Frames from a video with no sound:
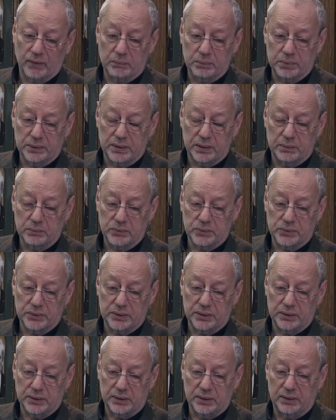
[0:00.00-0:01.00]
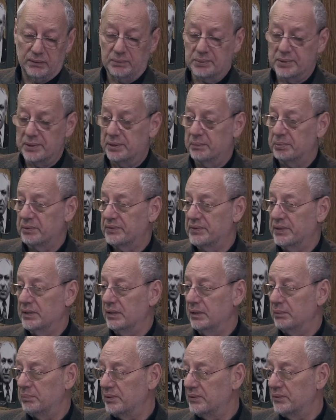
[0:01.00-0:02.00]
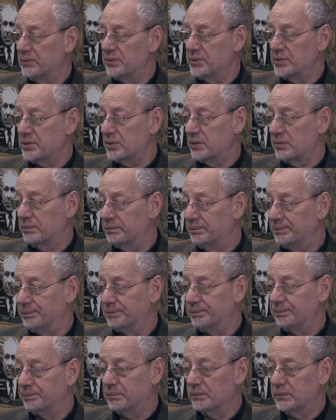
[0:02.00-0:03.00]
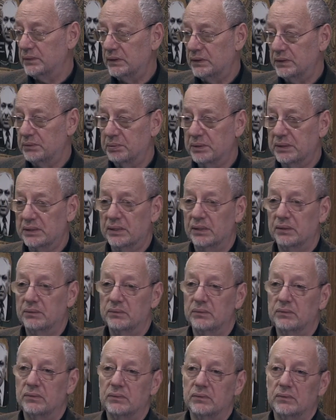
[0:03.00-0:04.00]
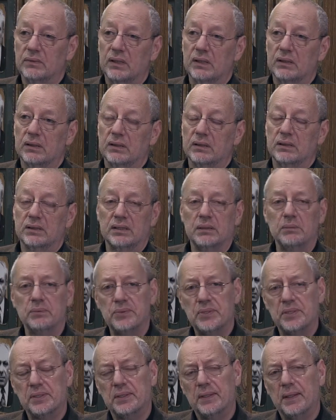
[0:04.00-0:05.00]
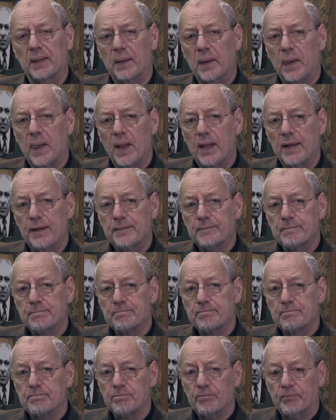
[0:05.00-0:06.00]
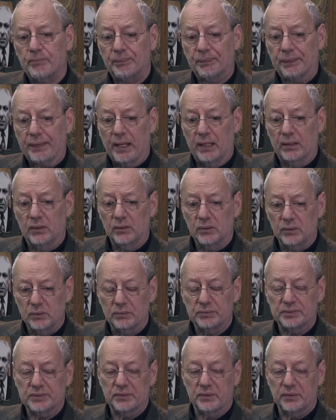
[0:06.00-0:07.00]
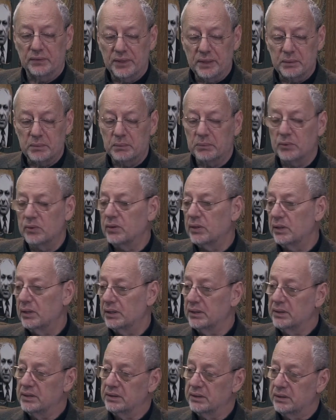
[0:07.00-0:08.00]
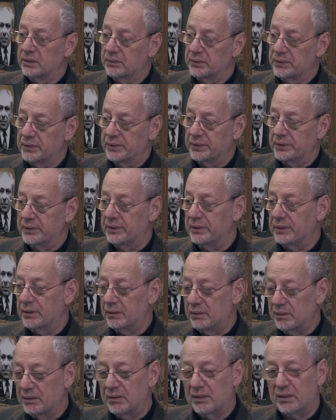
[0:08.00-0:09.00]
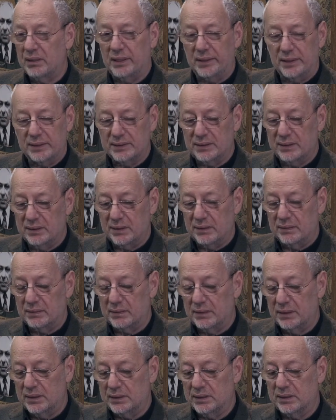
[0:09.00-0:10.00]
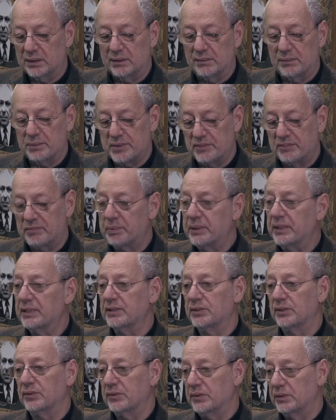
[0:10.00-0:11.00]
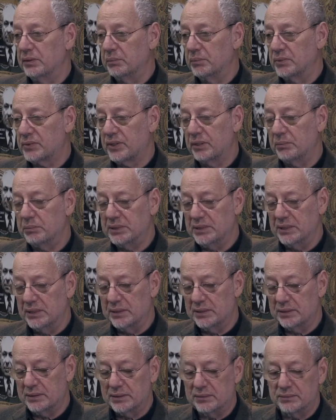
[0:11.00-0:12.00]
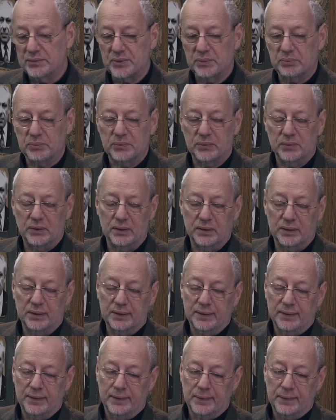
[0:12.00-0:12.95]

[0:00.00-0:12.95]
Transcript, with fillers: потому что я вообще не профессиональный переводчик, и испанский э, когда-то сам учил. Но в свое время, много лет назад, уже лет 30, наверное, назад, там вообще в предисловии немножко объясняется, в чем тут дело.